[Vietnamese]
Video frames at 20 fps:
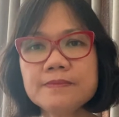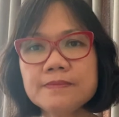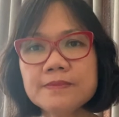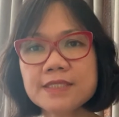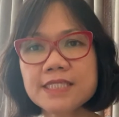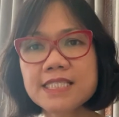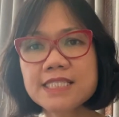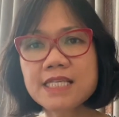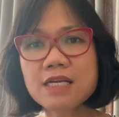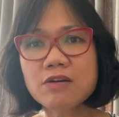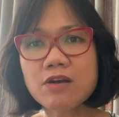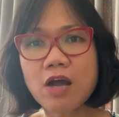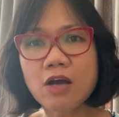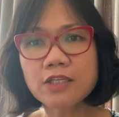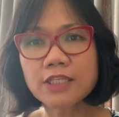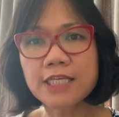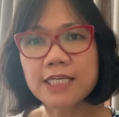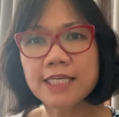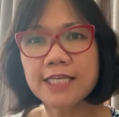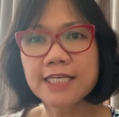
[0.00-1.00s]
thế sau đó
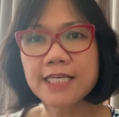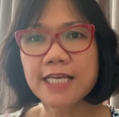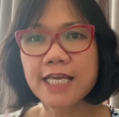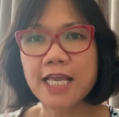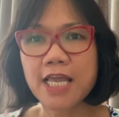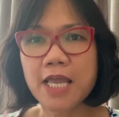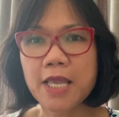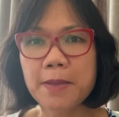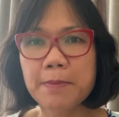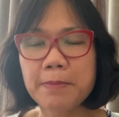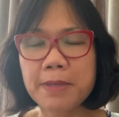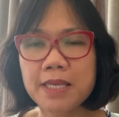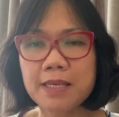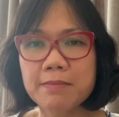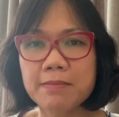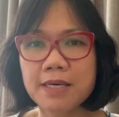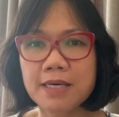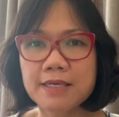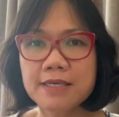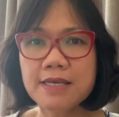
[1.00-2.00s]
thì mình
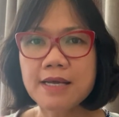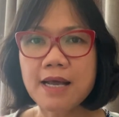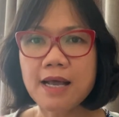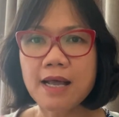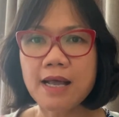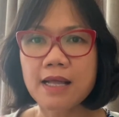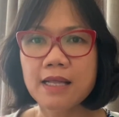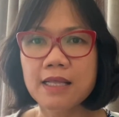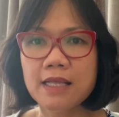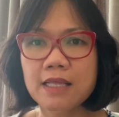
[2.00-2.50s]
mới uh,